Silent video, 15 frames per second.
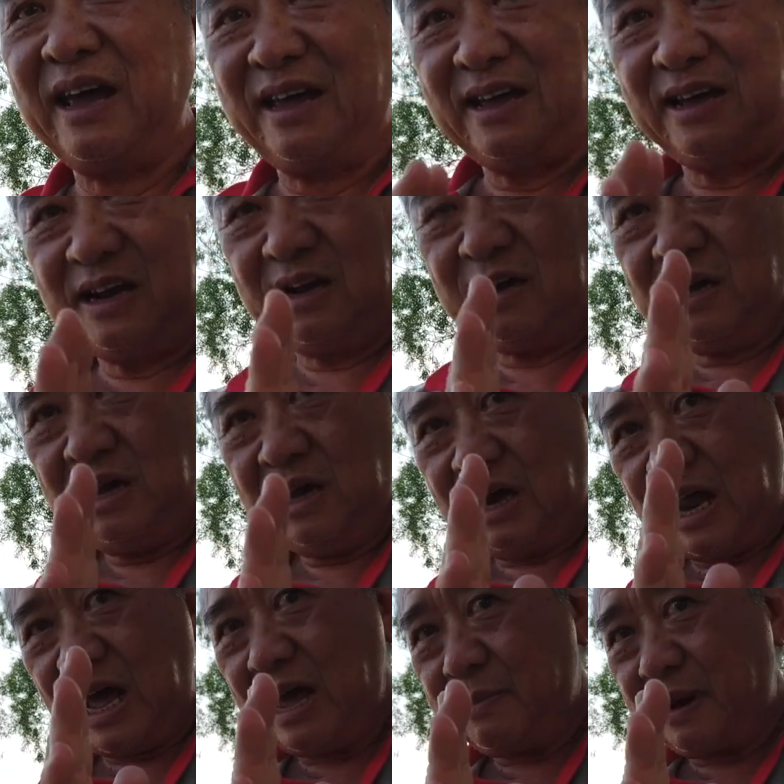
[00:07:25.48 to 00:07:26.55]
ใหญ่ไง
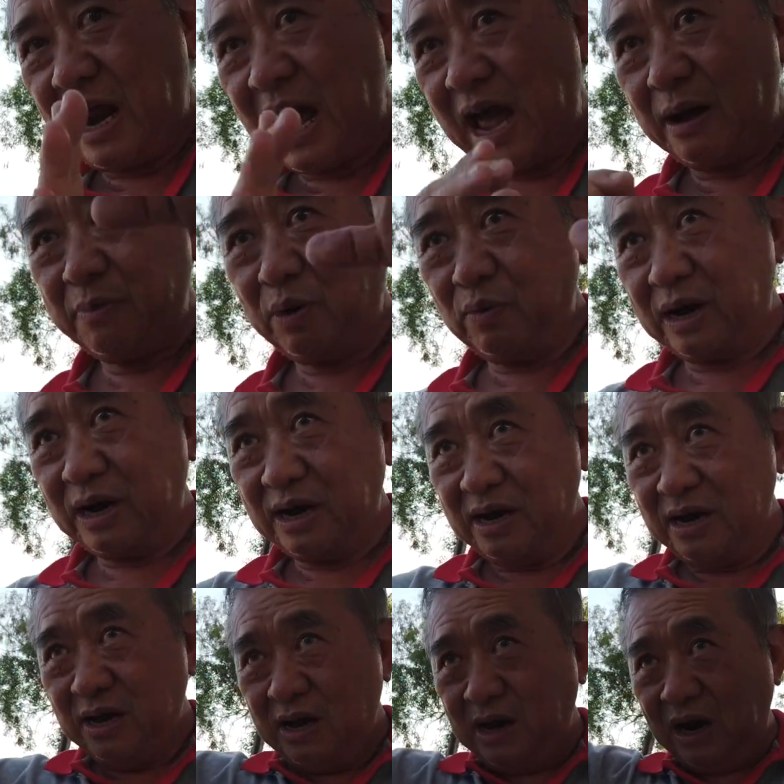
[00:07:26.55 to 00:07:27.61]
แล้วให้มันห่างเพราะว่า
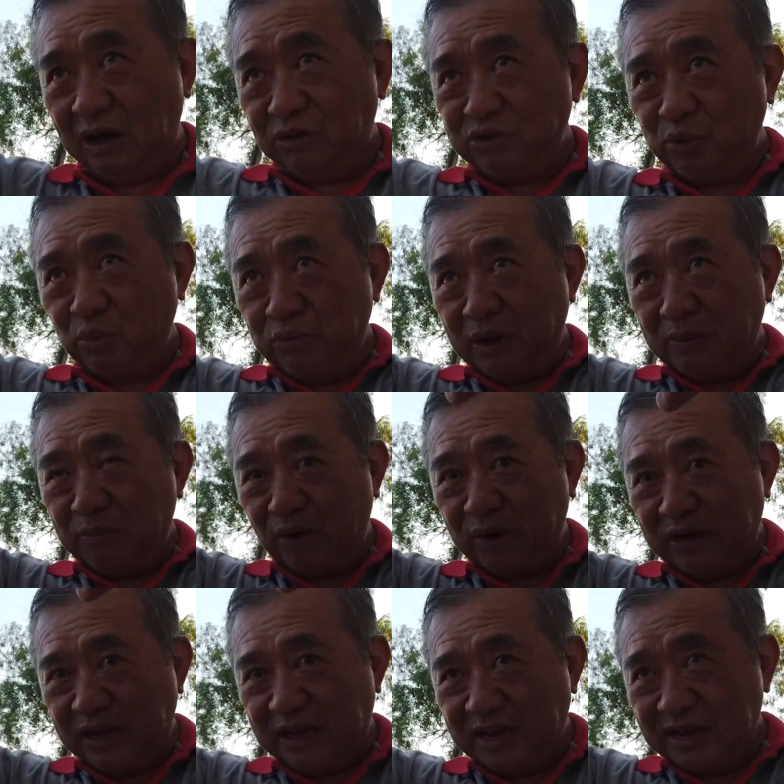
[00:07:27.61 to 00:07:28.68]
เราสูงทางบน
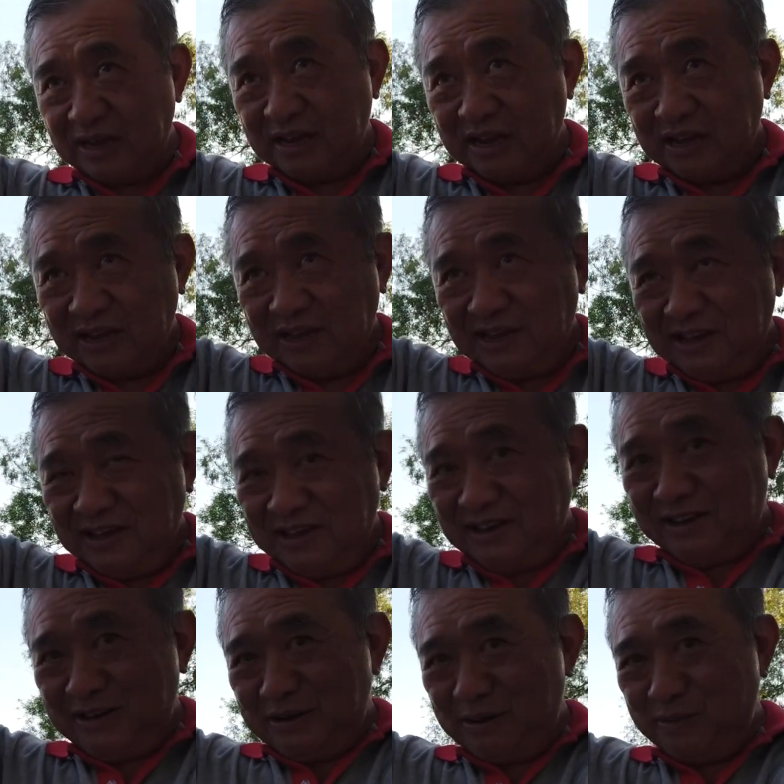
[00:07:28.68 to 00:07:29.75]
เนี่ย
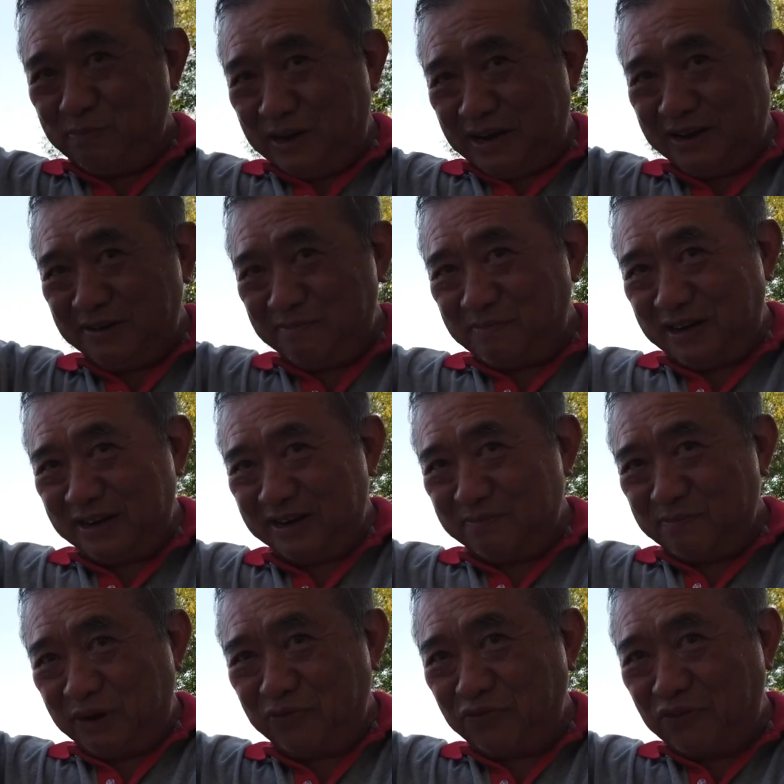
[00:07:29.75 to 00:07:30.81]
มันมัน
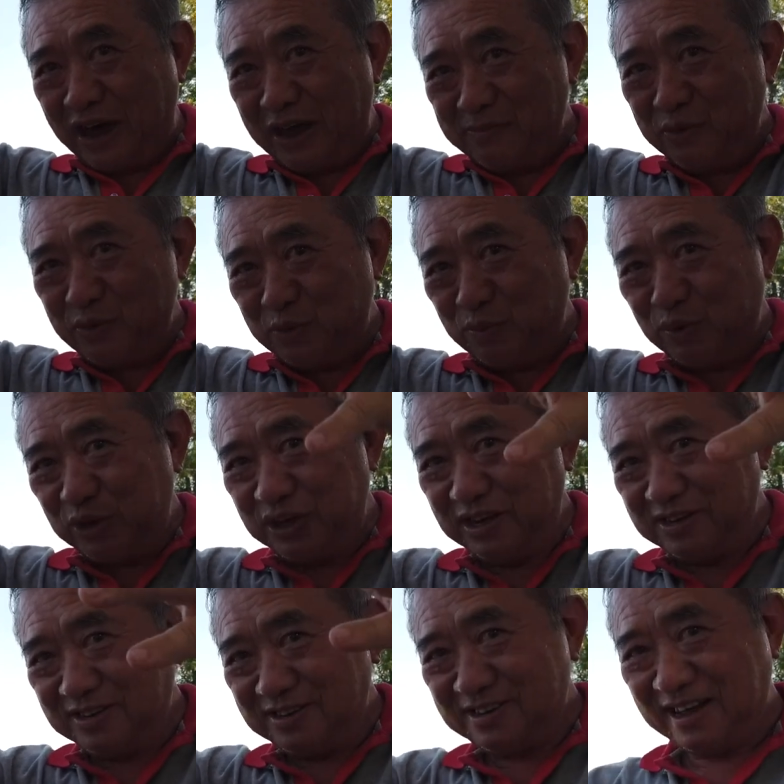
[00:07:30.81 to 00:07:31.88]
มันไฟมันอยู่ข้างบนเย
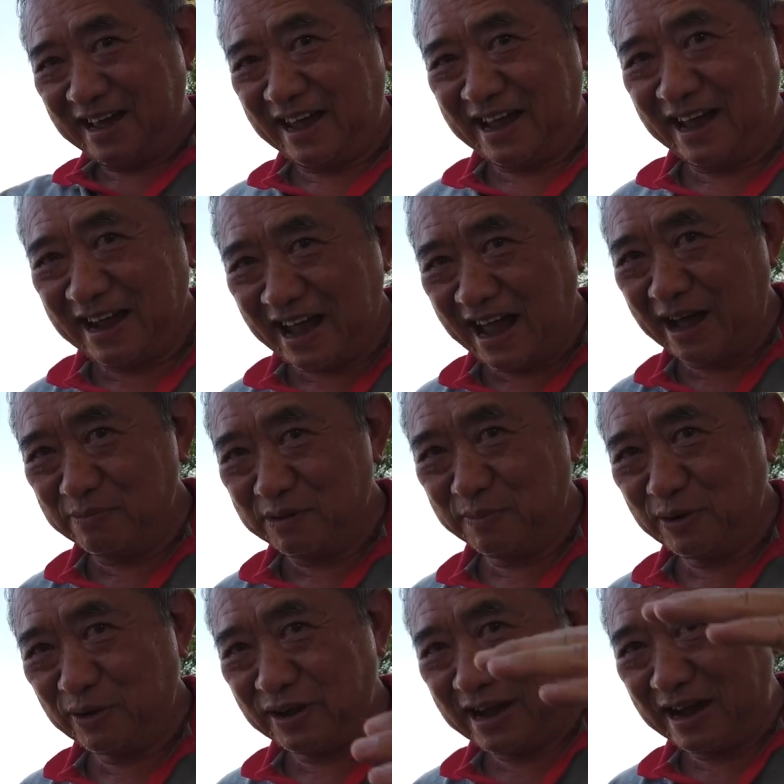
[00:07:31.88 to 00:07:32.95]
อะไอ้ข้าข้ามจะ
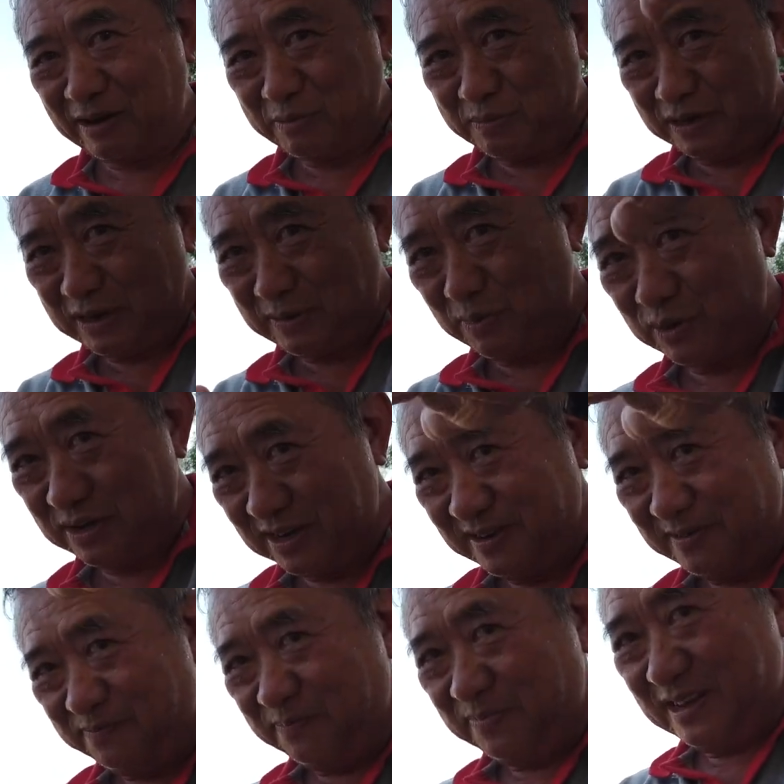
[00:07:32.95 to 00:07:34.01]
ไม่เคยเข้าอ๋อเพราะเรา
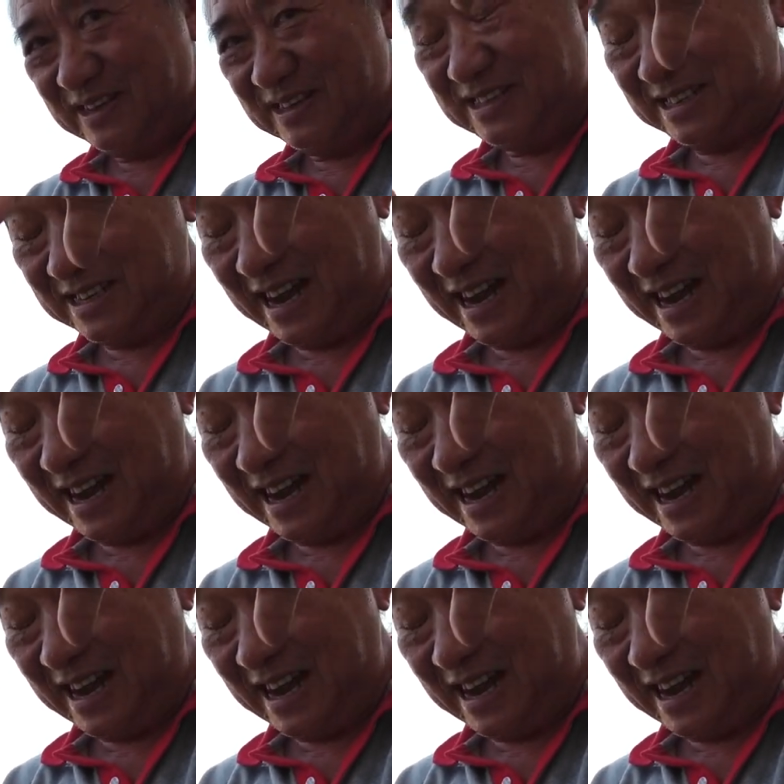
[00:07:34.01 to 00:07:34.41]
เราสูงไป้